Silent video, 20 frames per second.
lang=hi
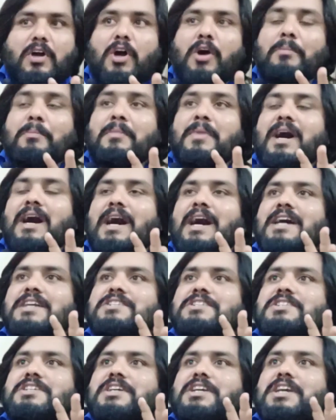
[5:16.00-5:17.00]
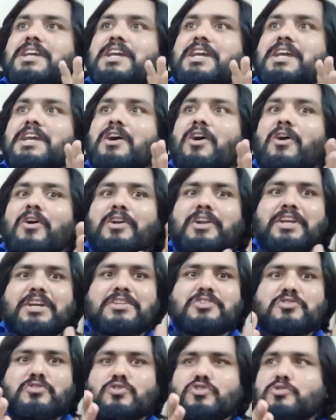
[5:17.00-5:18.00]
ਓ जी
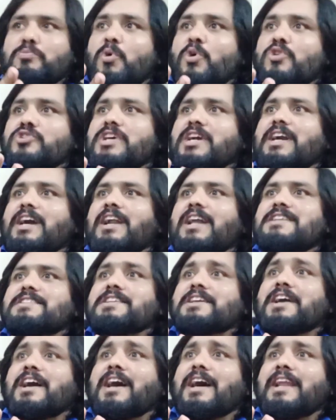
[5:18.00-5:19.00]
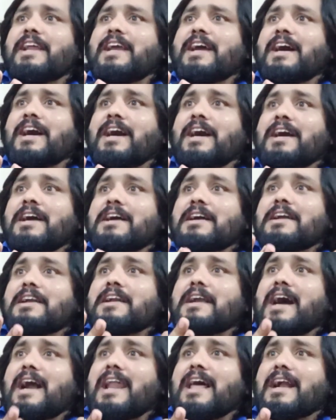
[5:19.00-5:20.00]
ऑडियंस नु समोसा खाना सिखा रहे ਰਿਹਾ
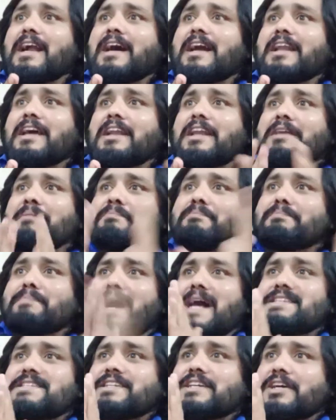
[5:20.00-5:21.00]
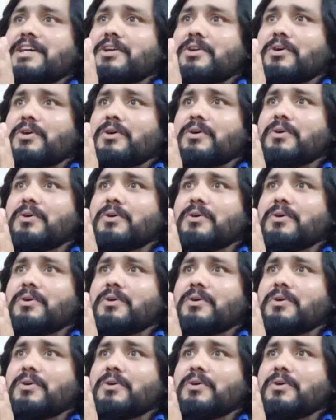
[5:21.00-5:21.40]
ਗਾਲਾ खाना नहीं बस करो